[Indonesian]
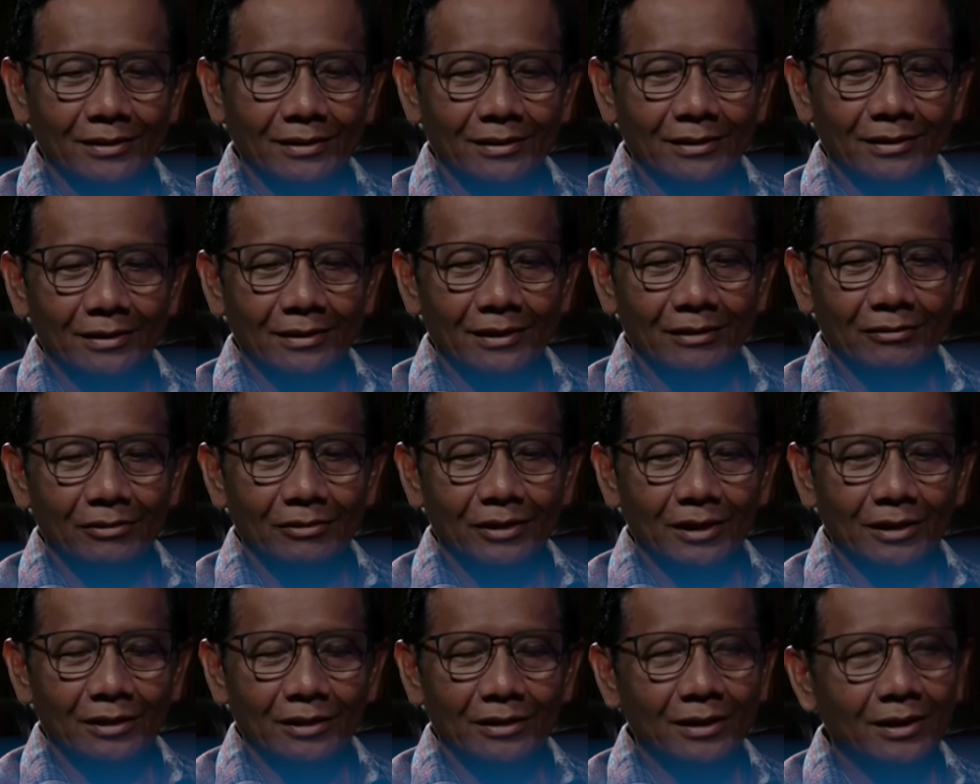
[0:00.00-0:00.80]
Mhm.
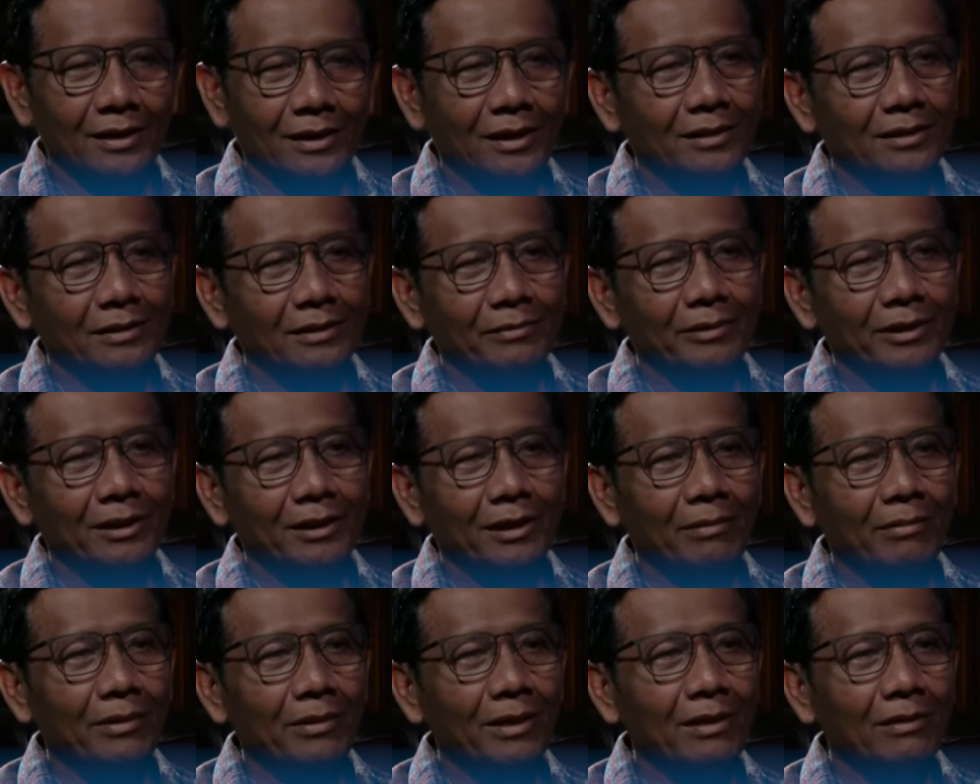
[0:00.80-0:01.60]
Lalu yang ketiga saya
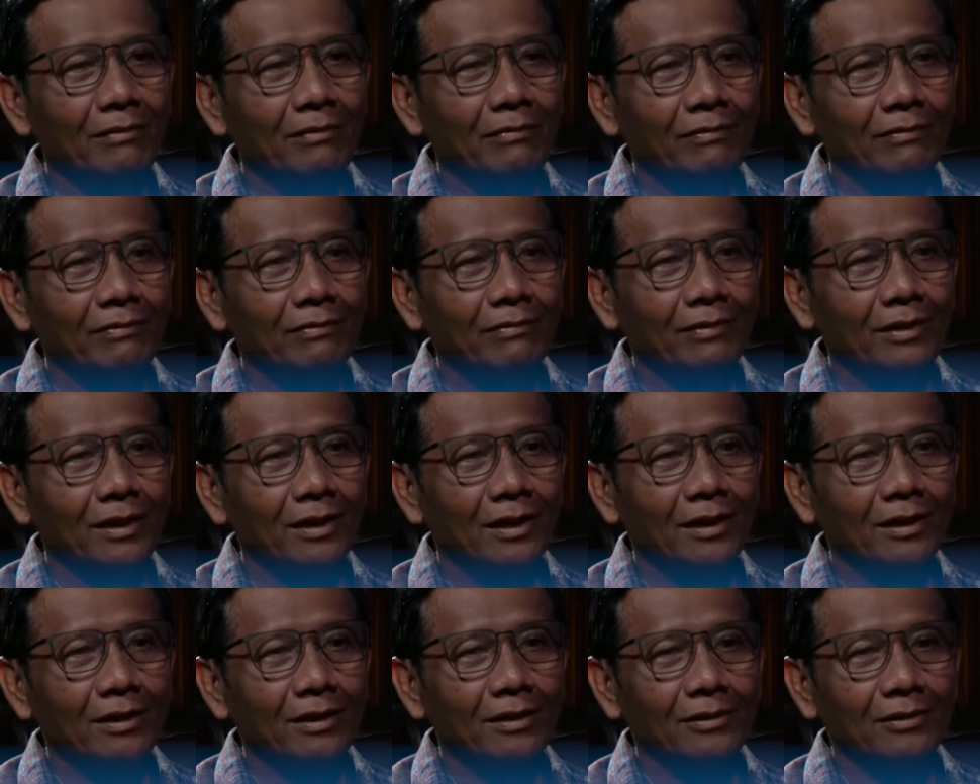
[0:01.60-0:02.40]
minta maaf
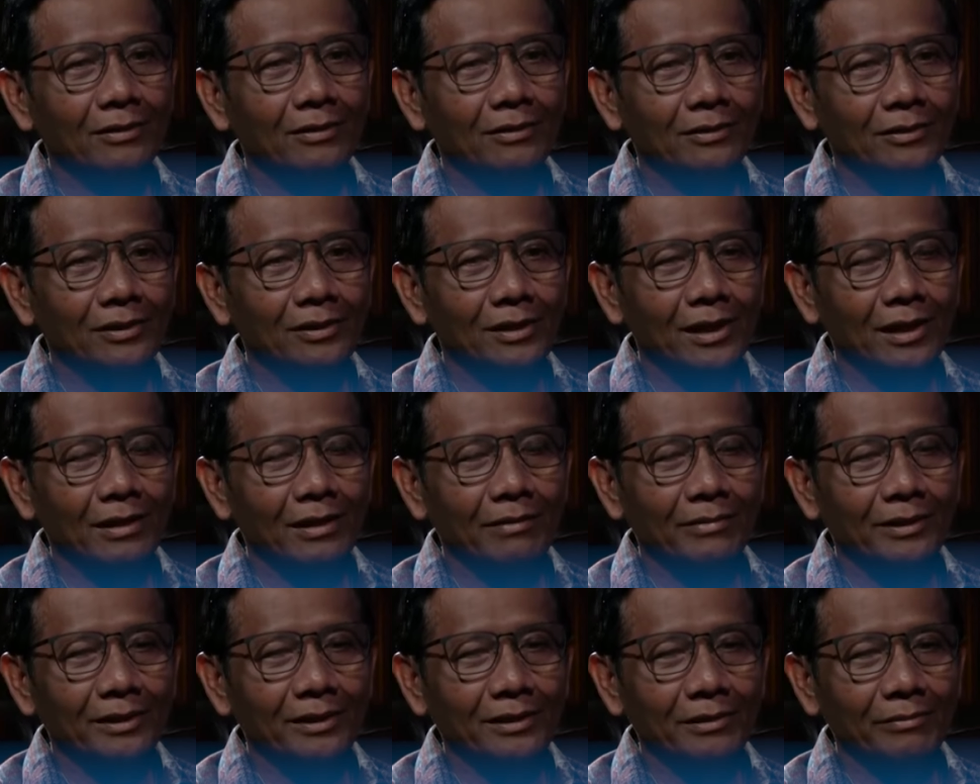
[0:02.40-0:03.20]
kalau
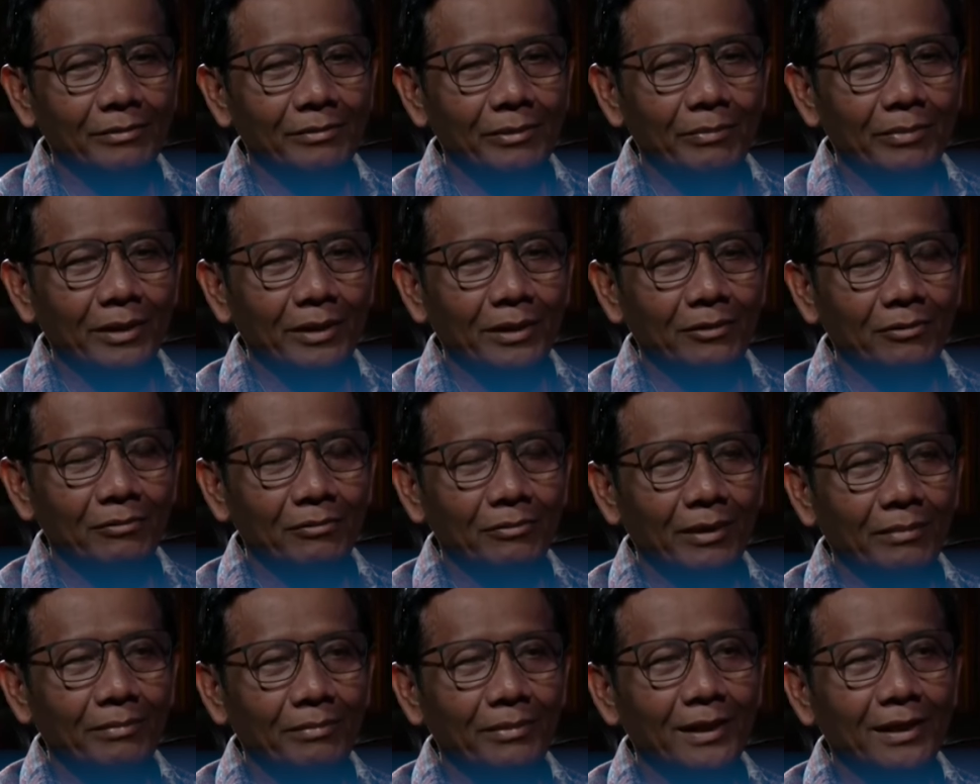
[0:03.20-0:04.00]
selama saya
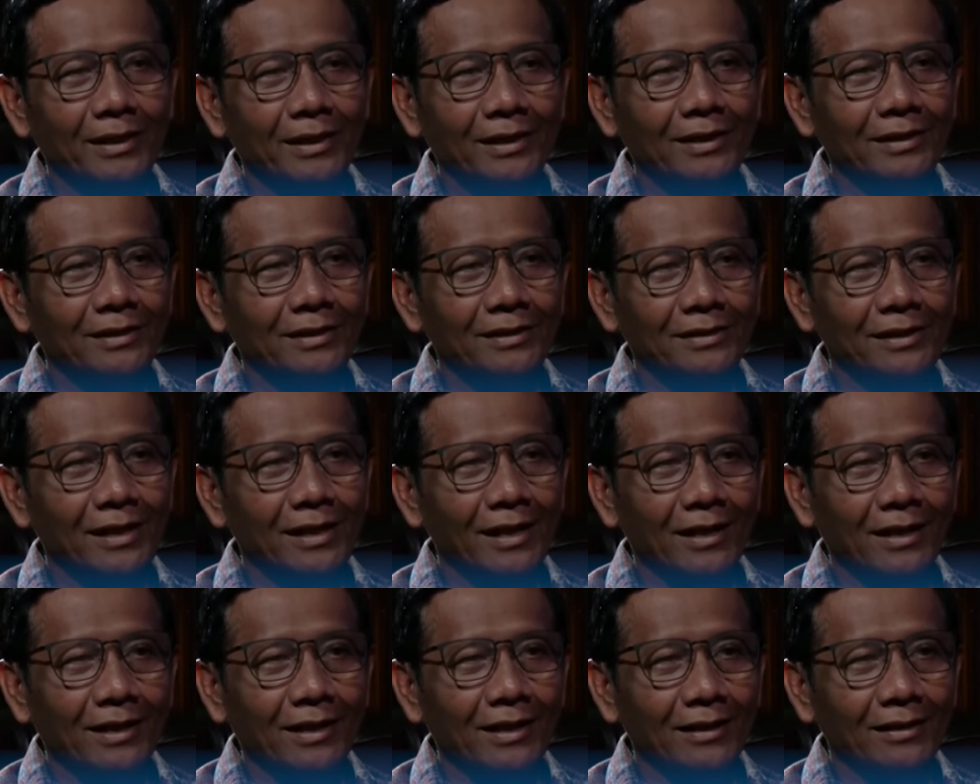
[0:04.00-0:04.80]
membantu Bapak ada
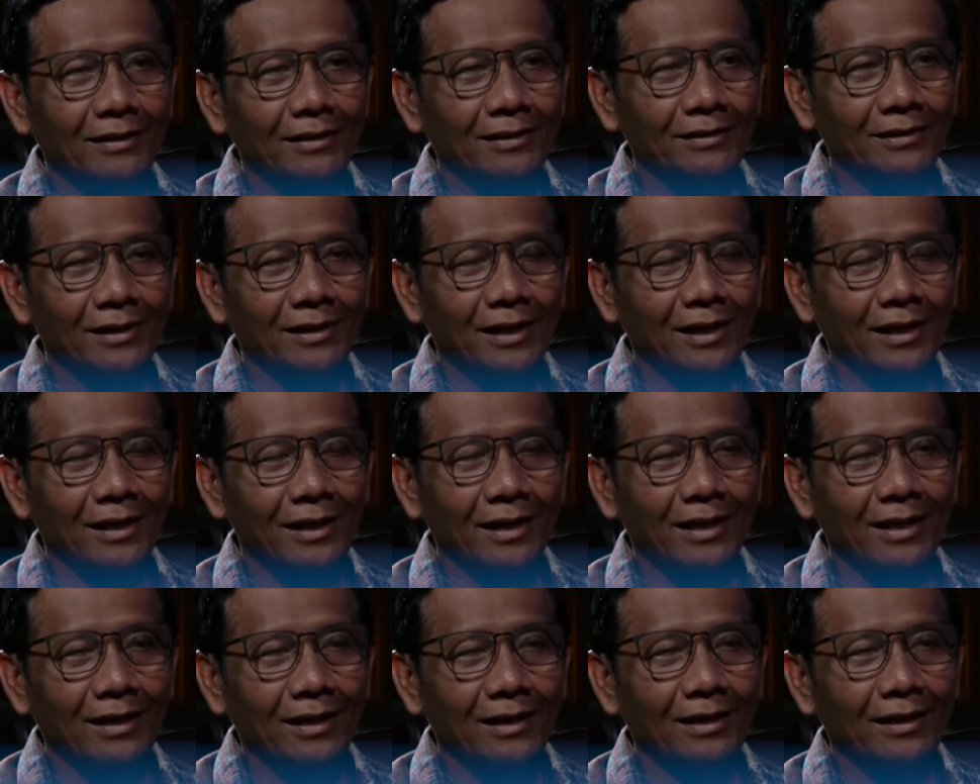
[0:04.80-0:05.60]

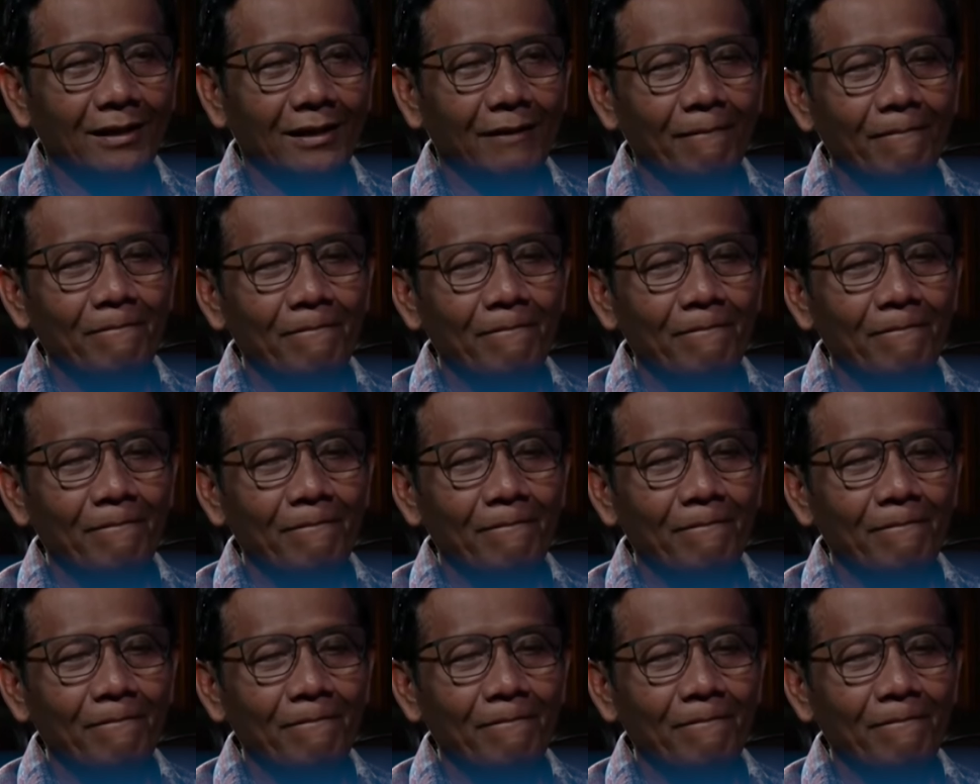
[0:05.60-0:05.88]
kesalahan-kesalahan